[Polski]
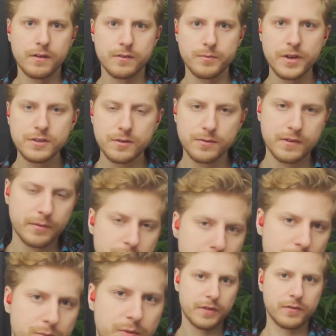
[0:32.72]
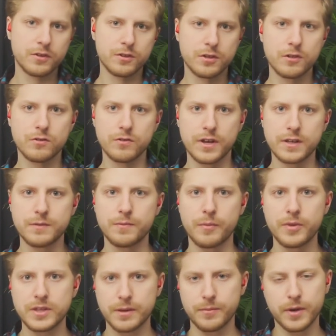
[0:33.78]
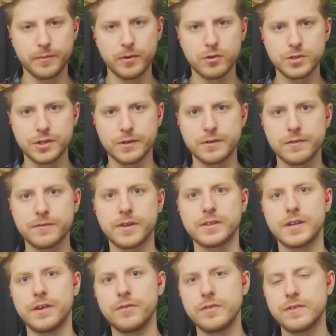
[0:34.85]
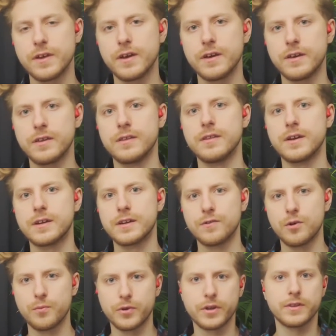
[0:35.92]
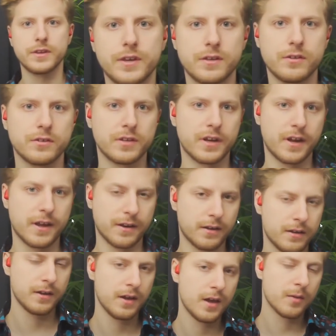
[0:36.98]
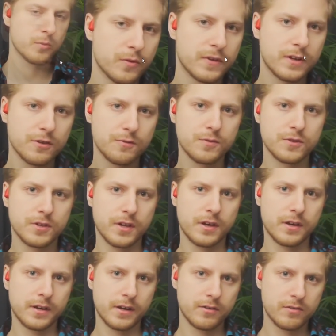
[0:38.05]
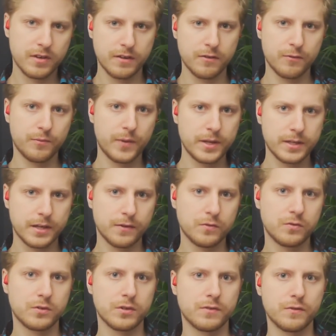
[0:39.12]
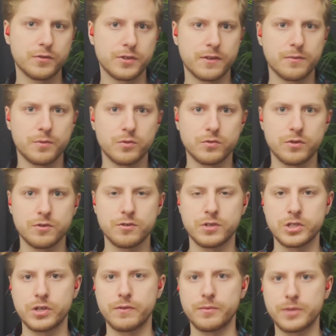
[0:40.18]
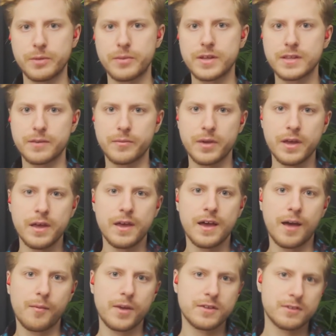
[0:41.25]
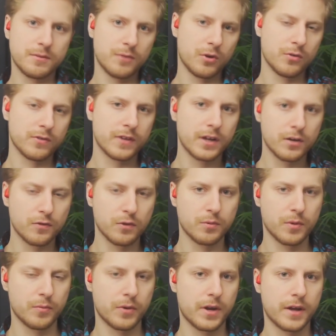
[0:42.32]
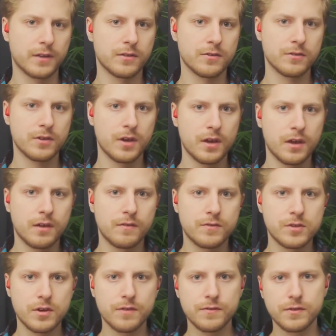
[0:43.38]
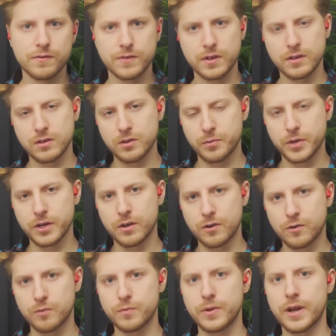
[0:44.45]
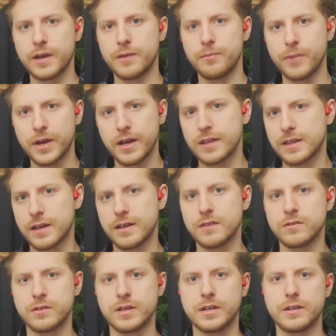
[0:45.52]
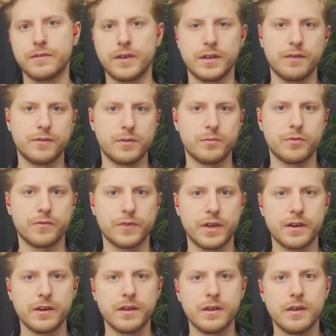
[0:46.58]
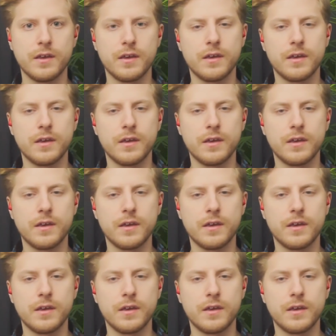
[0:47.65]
Z Madziem znamy się od prawie 10 lat, pamiętam jak miał jeszcze ksywkę Tchawica i nagrywał poradniki do Terrarii. Poznaliśmy się grając razem w Minecraft, który wówczas był dość niszowym tematem, a Mandzie miał zerową popularność. Widziałem w nim wtedy dobrego kumpla i mega talent do nagrywania filmów gier.